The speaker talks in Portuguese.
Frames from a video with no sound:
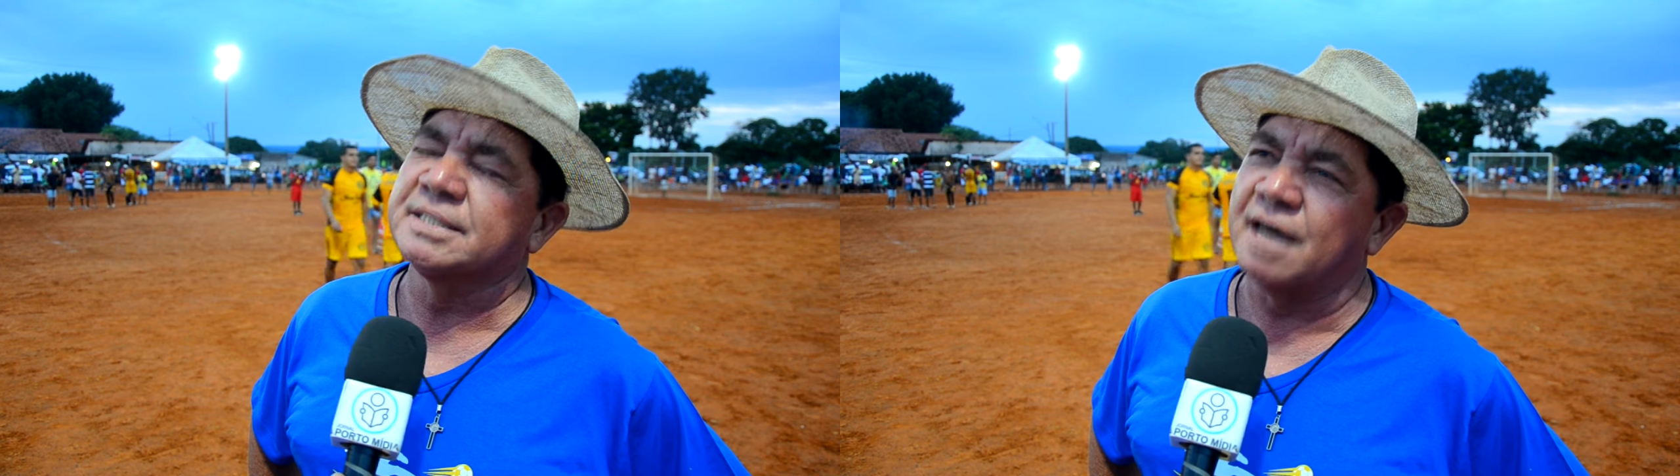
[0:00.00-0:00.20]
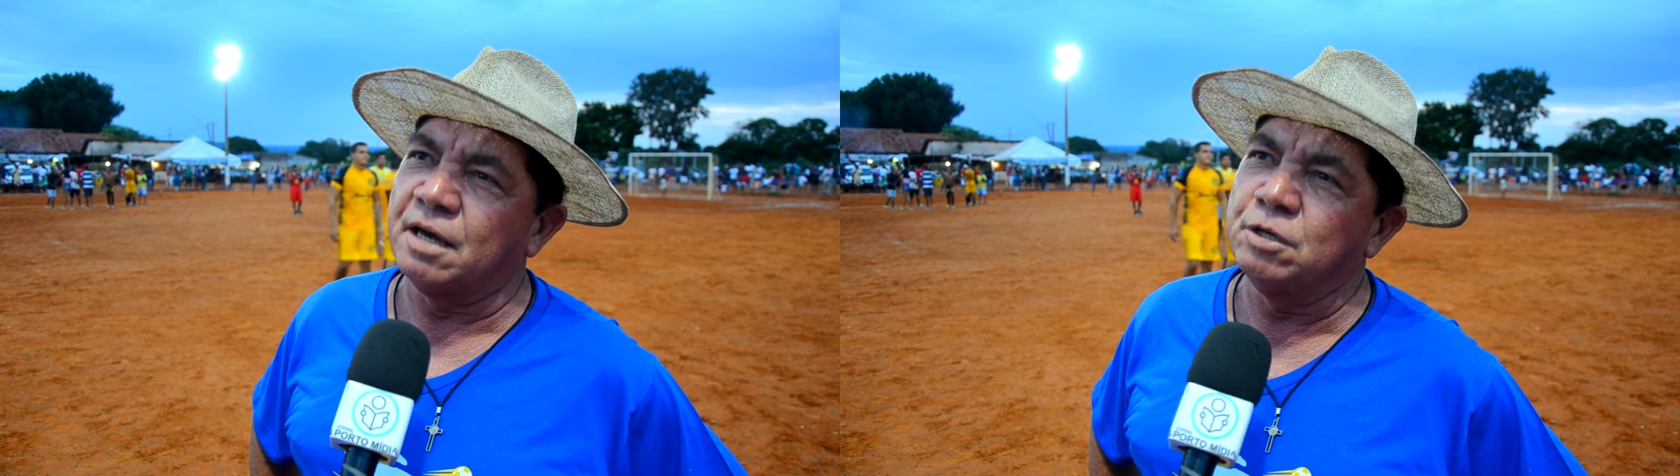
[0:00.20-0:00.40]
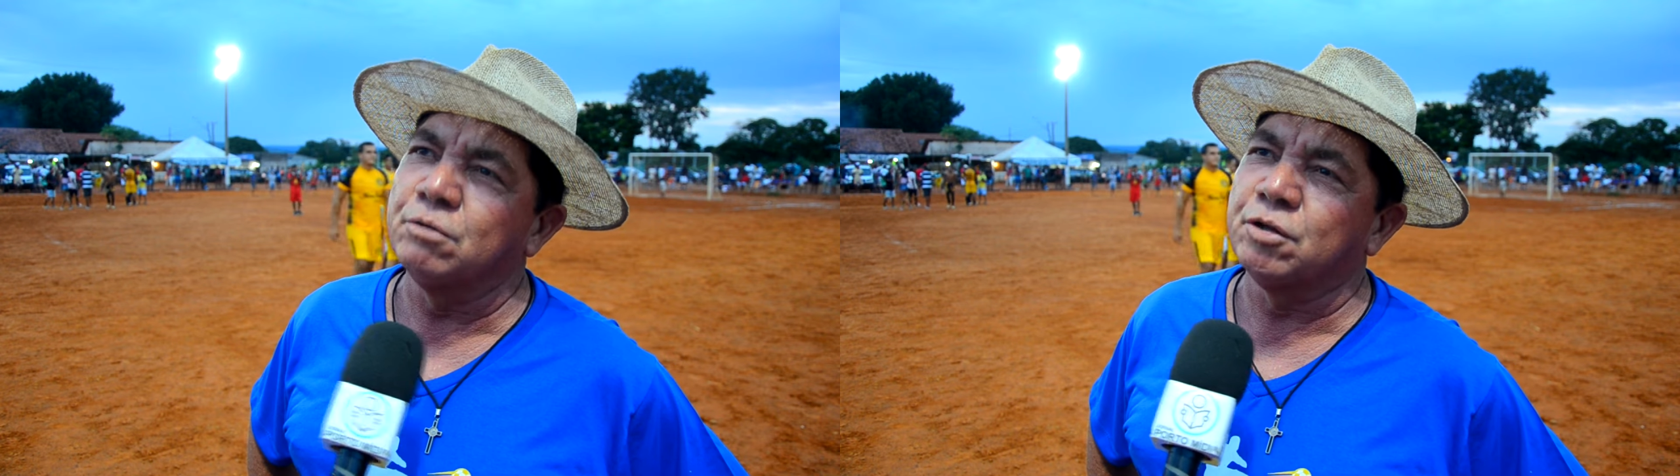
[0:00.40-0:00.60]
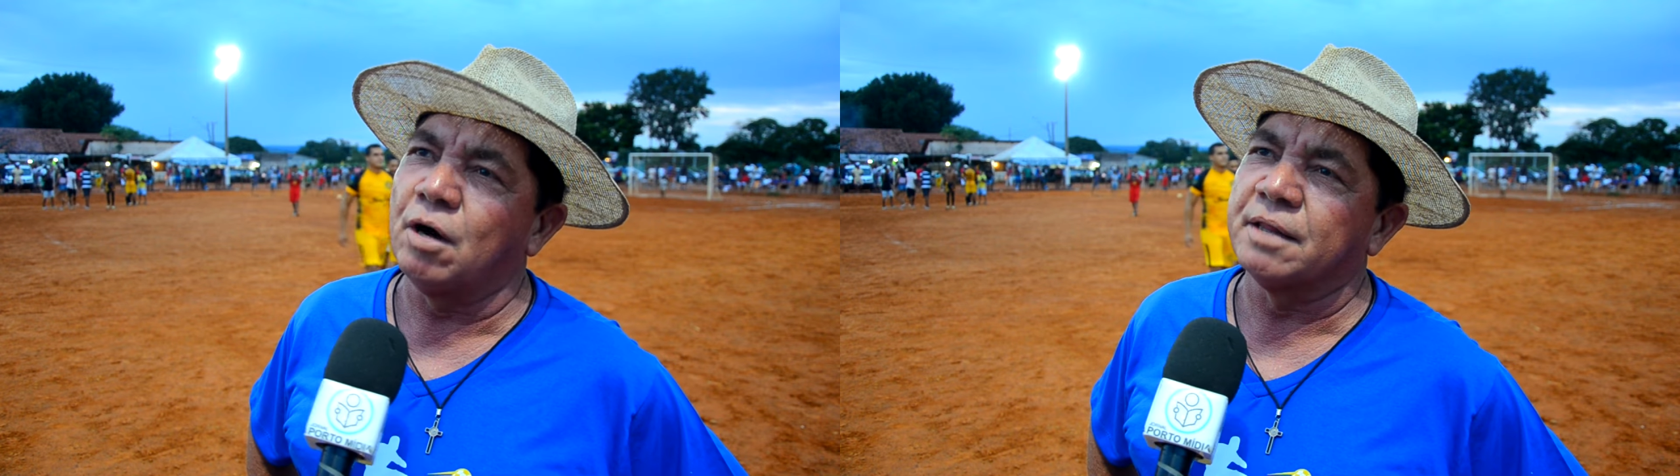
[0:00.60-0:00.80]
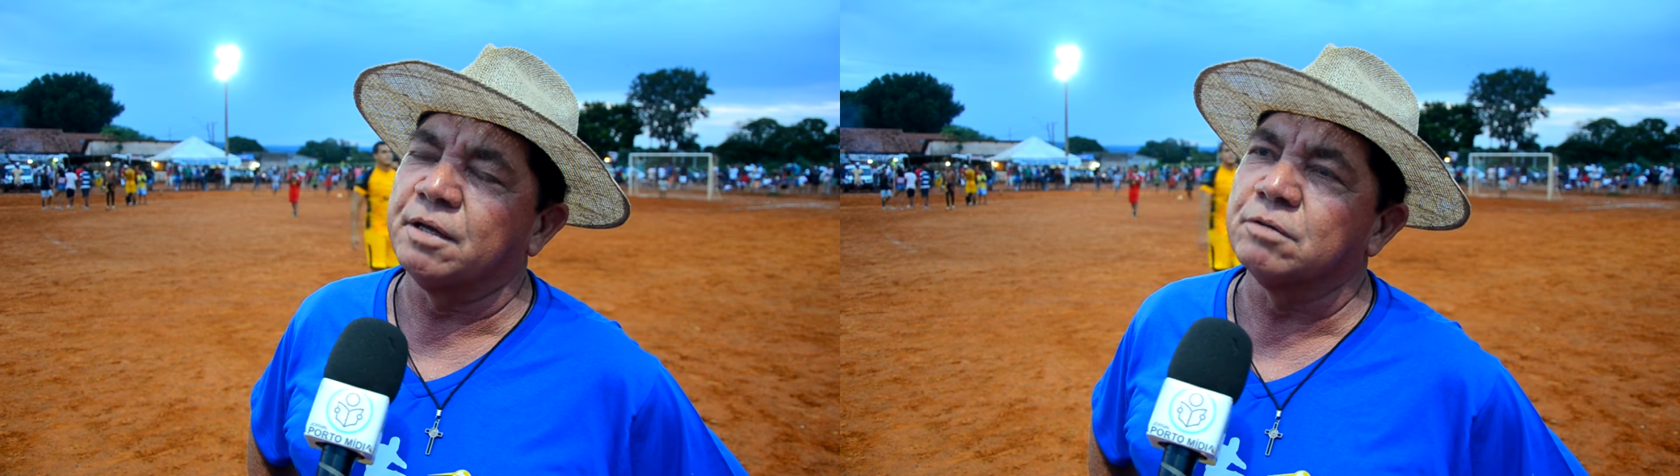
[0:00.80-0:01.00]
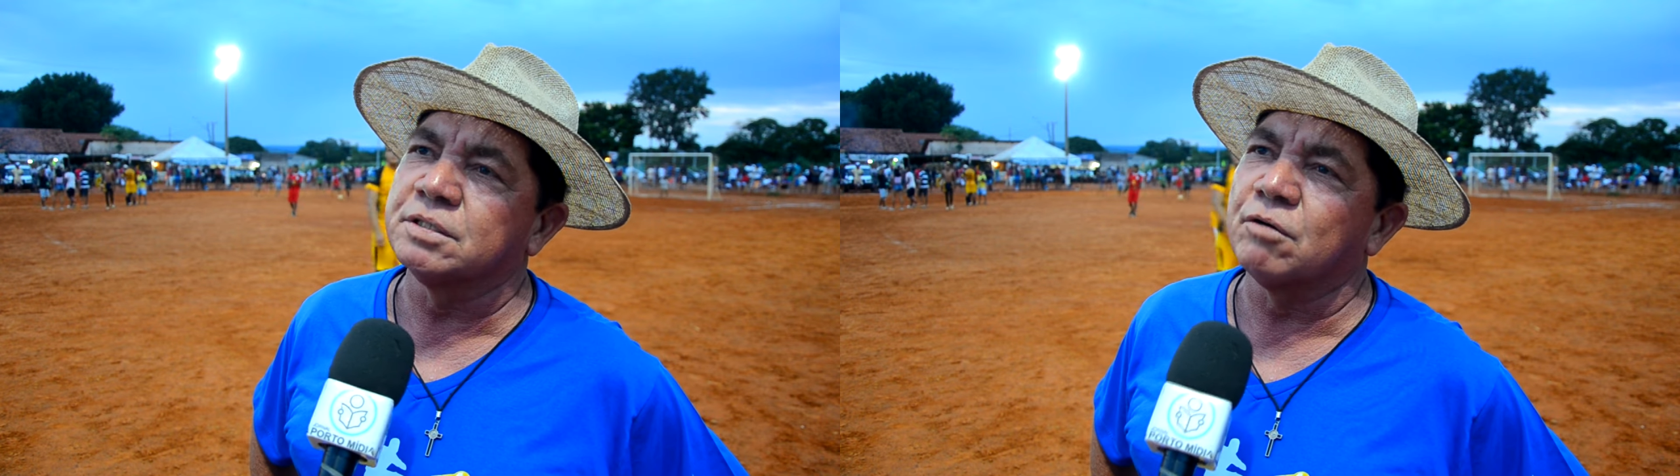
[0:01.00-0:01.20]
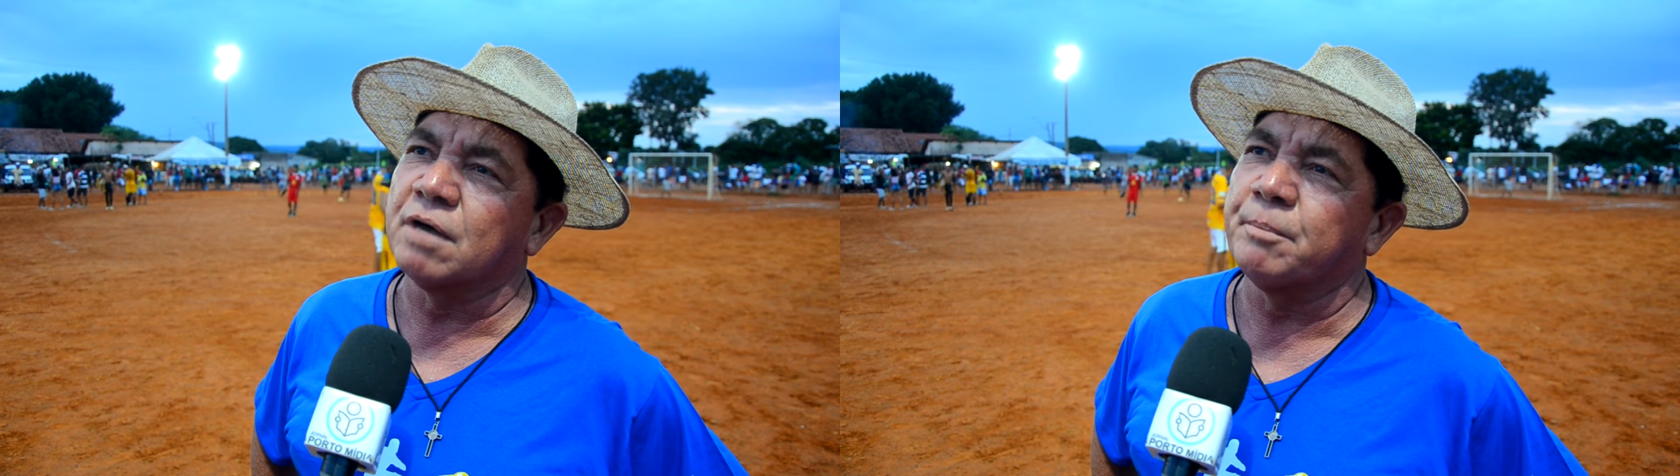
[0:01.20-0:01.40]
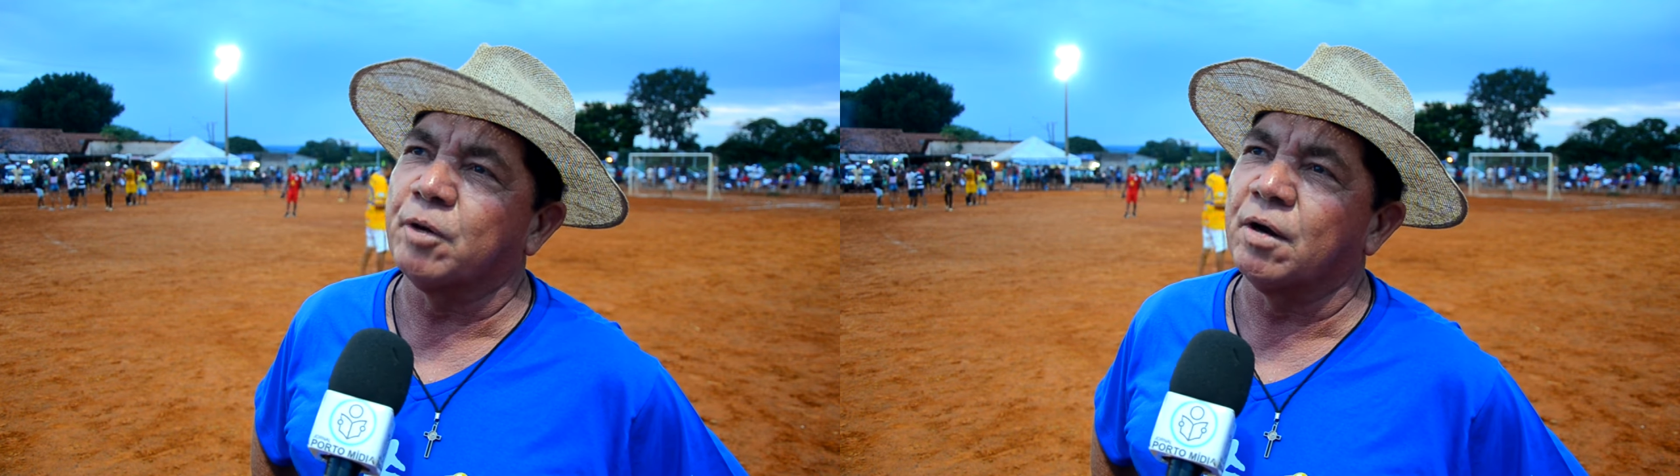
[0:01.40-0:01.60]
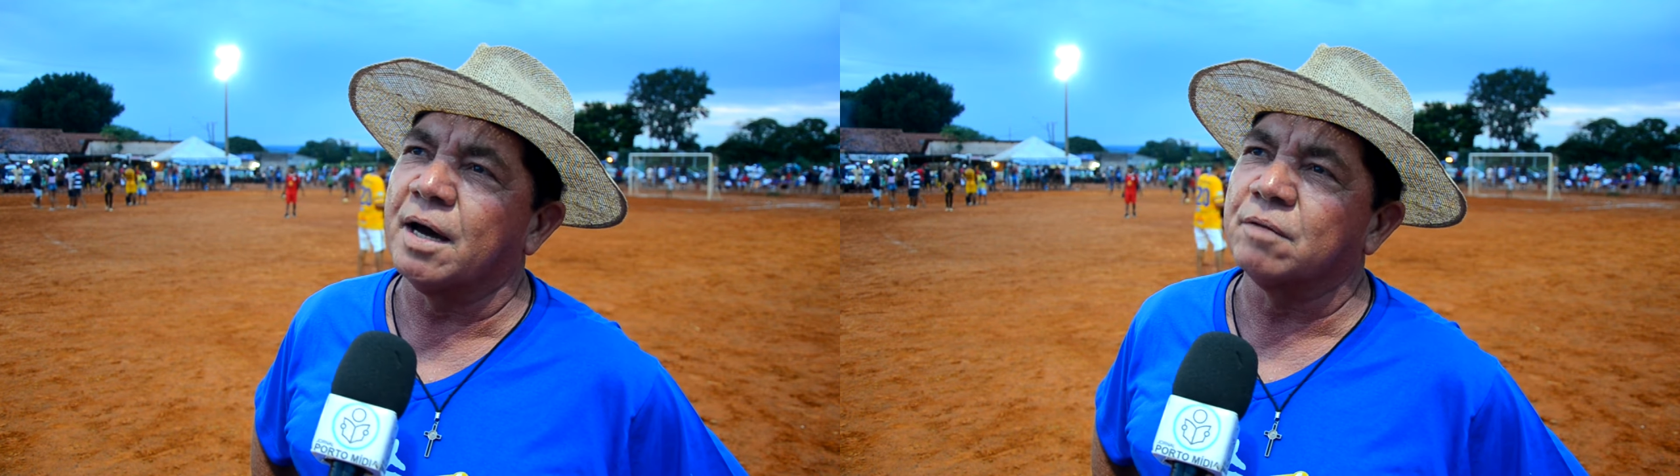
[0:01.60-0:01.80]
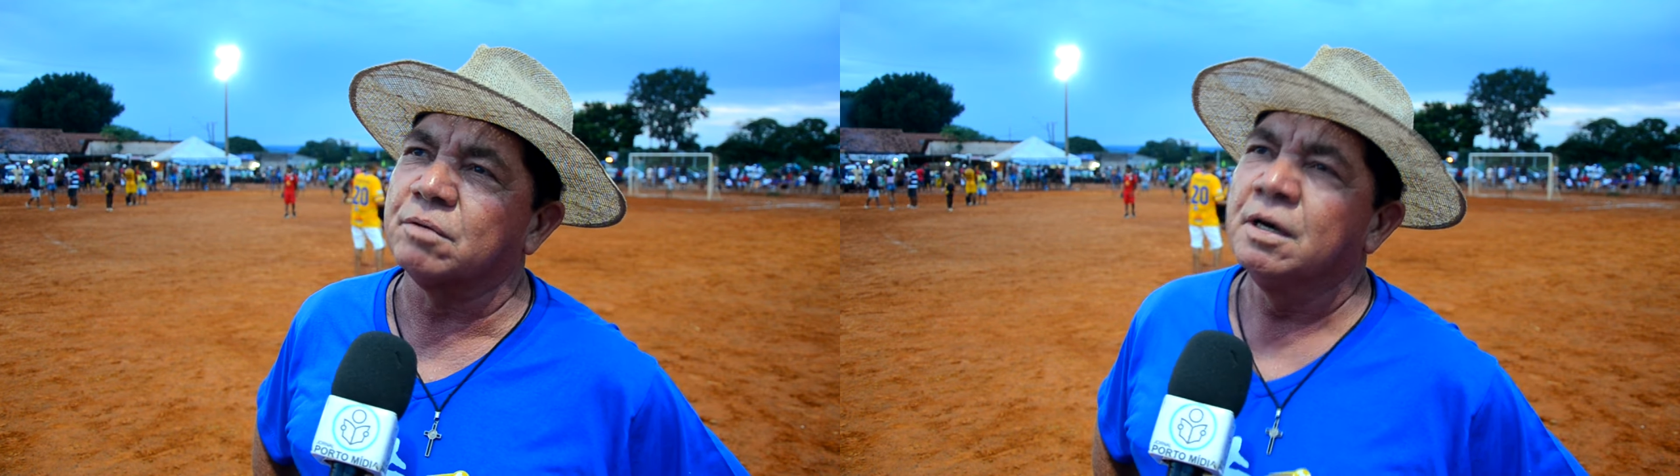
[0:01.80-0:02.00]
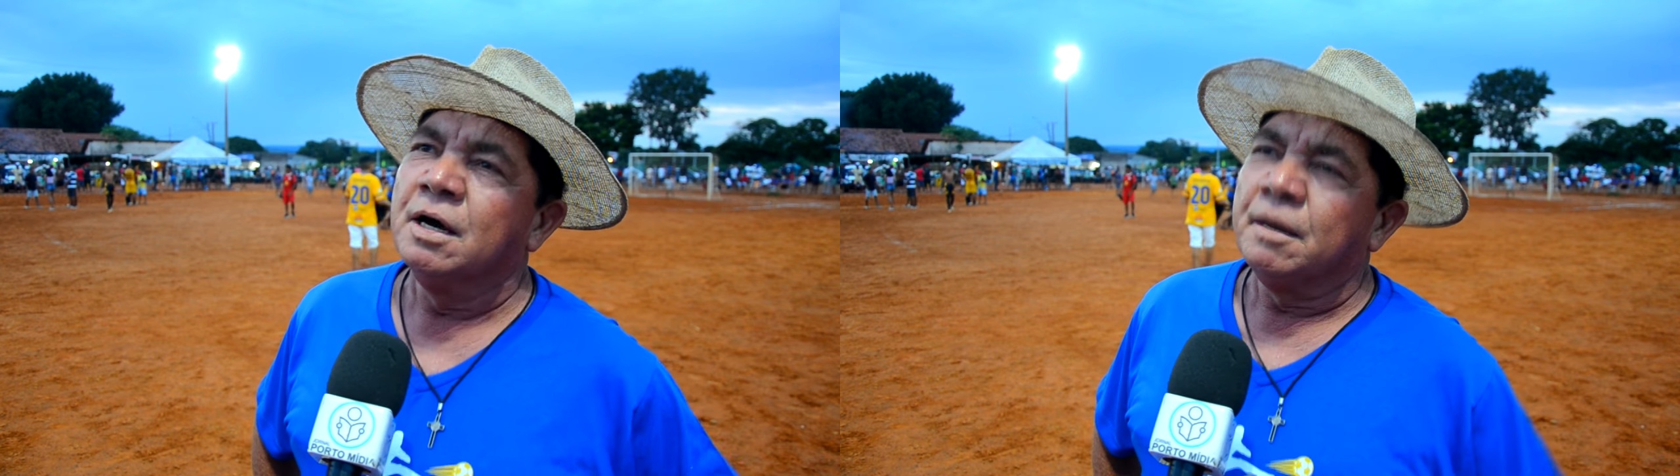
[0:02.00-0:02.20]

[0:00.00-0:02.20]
saiu, deu adeus ao campeonato,